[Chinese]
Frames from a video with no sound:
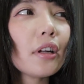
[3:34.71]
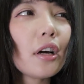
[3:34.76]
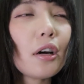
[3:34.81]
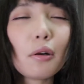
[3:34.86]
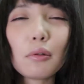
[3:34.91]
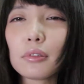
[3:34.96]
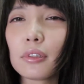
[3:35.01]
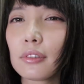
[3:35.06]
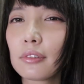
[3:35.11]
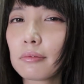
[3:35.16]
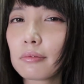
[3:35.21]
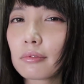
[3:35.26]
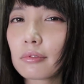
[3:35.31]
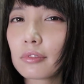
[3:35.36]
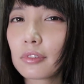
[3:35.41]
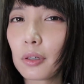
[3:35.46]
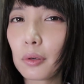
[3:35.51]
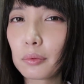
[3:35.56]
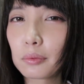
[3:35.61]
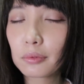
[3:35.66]
好像
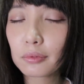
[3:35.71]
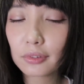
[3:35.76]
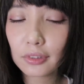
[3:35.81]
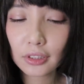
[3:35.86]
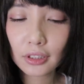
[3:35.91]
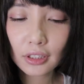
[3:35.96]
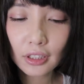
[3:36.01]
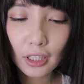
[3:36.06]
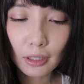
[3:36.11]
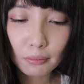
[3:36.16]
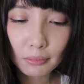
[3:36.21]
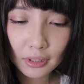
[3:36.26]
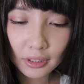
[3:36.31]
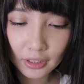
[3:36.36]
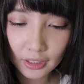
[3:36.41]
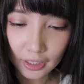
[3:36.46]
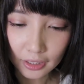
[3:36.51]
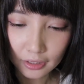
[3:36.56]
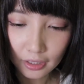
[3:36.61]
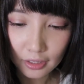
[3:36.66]
从金蛋变
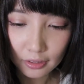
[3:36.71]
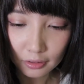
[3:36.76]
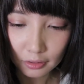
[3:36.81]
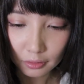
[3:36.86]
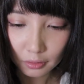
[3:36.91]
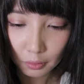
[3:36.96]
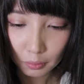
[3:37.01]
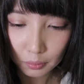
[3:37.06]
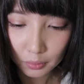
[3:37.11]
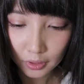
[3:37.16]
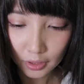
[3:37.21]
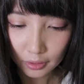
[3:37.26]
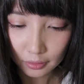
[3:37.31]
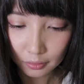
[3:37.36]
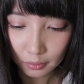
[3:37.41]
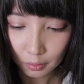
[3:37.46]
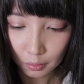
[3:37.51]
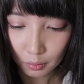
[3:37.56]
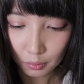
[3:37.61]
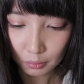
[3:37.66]
彩蛋的，通常
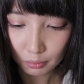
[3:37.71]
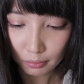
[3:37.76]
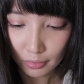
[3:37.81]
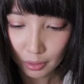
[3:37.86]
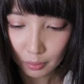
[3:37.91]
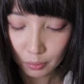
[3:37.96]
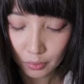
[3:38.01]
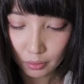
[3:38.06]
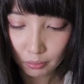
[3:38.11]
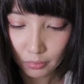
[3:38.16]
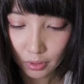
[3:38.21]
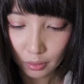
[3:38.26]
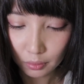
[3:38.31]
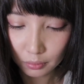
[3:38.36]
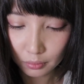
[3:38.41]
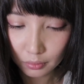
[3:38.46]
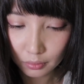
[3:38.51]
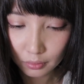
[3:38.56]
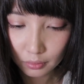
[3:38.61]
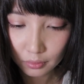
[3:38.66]
都蛮微妙的。
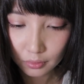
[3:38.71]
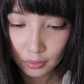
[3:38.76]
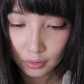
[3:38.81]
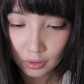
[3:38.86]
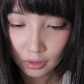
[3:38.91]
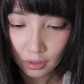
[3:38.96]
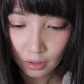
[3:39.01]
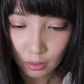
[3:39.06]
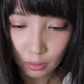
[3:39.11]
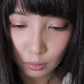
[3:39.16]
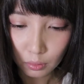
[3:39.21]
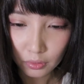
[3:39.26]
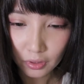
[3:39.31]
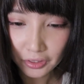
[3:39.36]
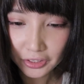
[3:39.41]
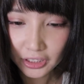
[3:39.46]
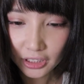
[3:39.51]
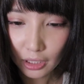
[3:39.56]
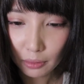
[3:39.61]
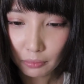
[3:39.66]
哦，到
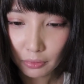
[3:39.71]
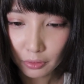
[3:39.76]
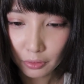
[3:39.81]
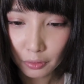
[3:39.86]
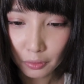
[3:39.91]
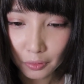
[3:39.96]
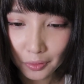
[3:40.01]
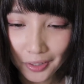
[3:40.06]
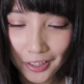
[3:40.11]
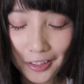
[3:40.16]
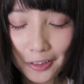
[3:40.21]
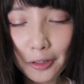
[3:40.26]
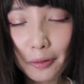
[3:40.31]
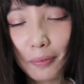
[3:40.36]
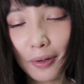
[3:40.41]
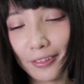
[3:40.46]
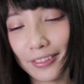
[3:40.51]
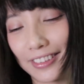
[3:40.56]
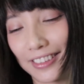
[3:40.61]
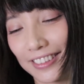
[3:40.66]
step 六了啊，快
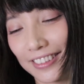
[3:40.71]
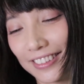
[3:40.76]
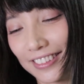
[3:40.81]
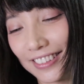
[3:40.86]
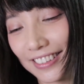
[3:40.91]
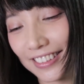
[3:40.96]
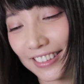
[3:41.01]
保底！了！